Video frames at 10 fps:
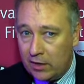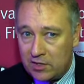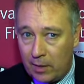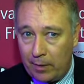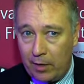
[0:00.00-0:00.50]
et
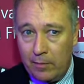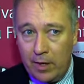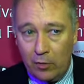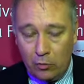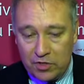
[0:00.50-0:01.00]
cela
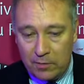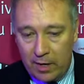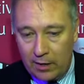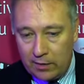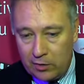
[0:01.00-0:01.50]
permet aussi
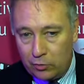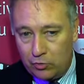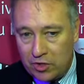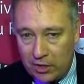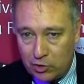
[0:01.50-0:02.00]
bien à l'intérieur
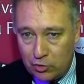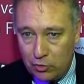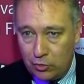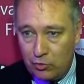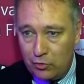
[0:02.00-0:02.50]
du
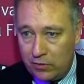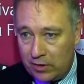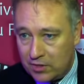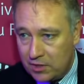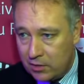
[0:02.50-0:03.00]
CHU que de
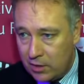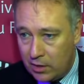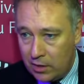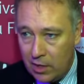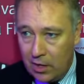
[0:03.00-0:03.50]

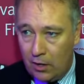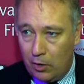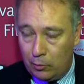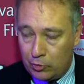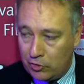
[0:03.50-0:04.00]
l'université,
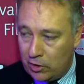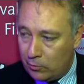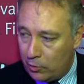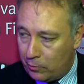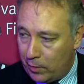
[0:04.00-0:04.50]
euh, pour ceux qui
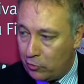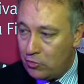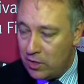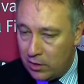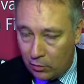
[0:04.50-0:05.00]
ne peuvent pas
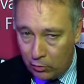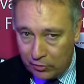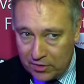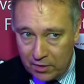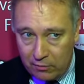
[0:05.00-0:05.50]
venir au
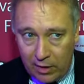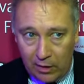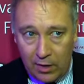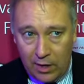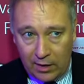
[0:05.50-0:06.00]

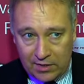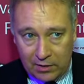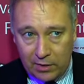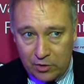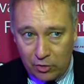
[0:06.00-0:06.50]
festival à
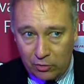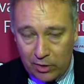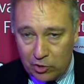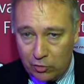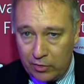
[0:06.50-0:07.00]
certaines heures de
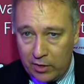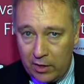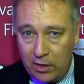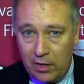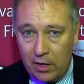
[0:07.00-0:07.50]
la
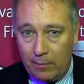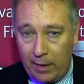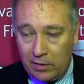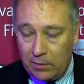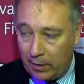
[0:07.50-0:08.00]
journée,
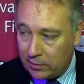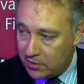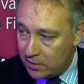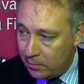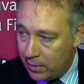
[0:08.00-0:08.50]
bah, d'y
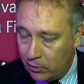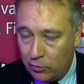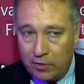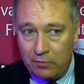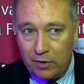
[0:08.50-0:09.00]
participer,
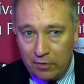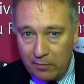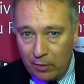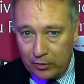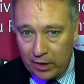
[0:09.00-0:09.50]
de vivre
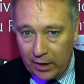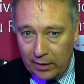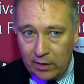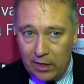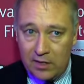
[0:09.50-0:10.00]
l'événement en
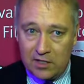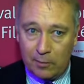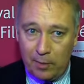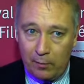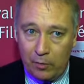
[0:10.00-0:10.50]
direct. Et
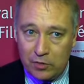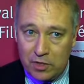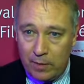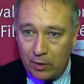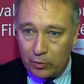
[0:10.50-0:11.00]
ça permet
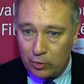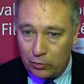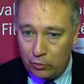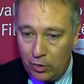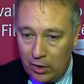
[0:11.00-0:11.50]
aussi, bien
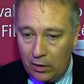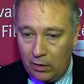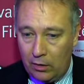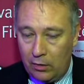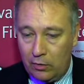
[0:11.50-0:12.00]
entendu,
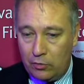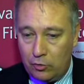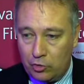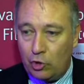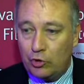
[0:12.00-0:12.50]
euh,
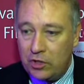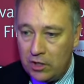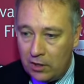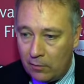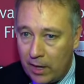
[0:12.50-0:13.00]
de
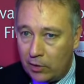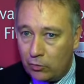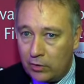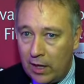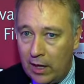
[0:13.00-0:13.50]
sortir bien
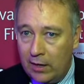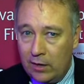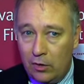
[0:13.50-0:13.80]
au-delà,